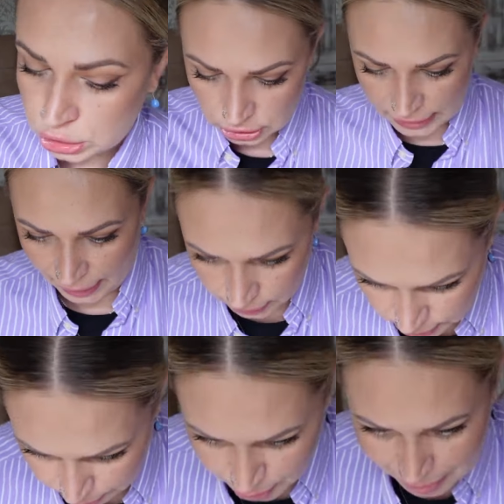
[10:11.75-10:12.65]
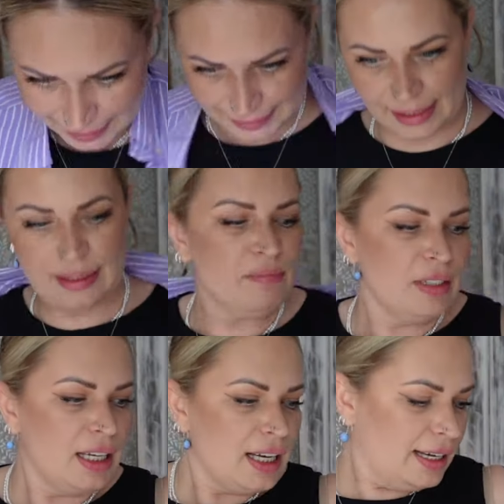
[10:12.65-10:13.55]
czyli Andrzej Przybylski
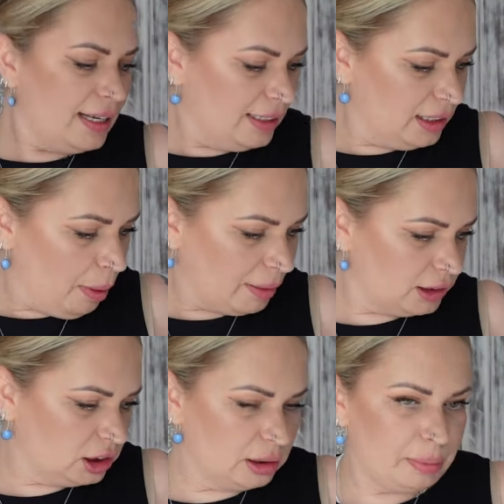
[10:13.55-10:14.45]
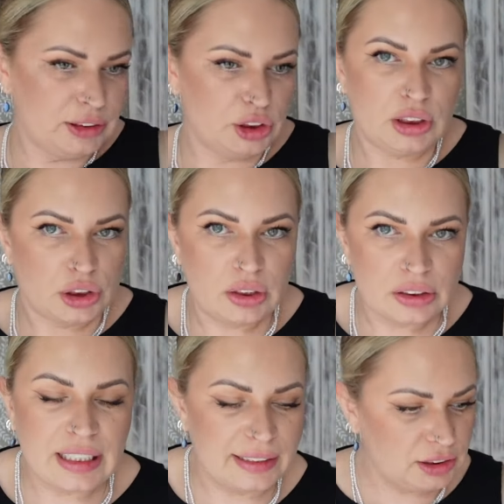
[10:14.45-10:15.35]
e, i mam nadzieję, że, będzie, że, że
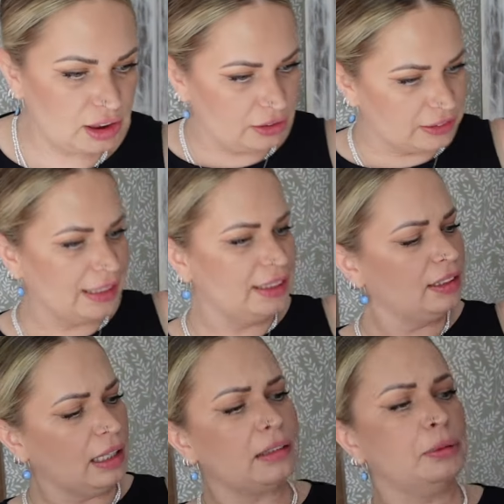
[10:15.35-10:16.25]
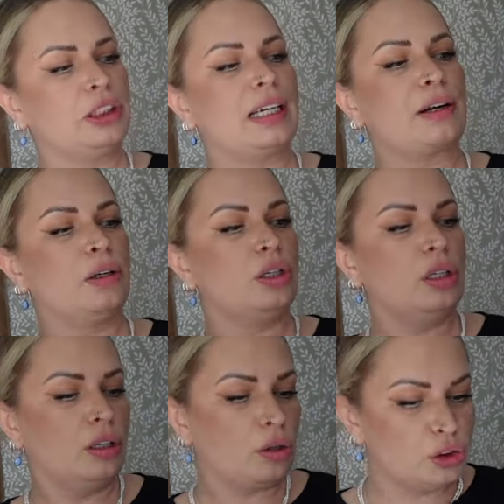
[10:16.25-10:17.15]
doceni, że doceni, no, to będzie taka
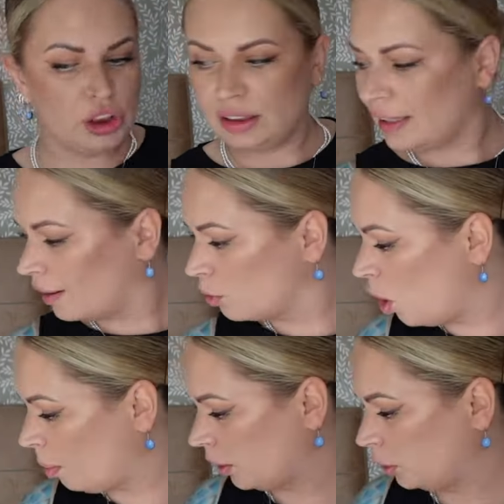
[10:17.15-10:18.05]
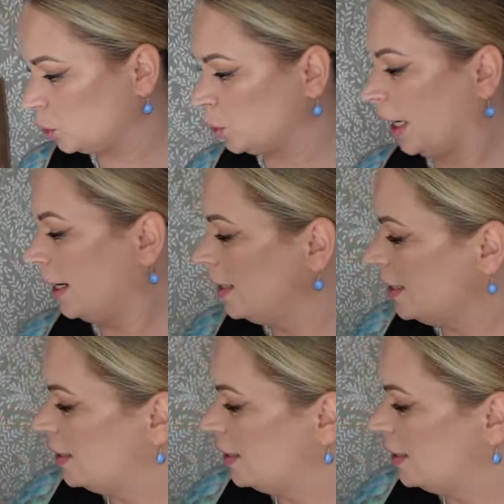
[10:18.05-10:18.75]
rodzinna, ruchoma koszula,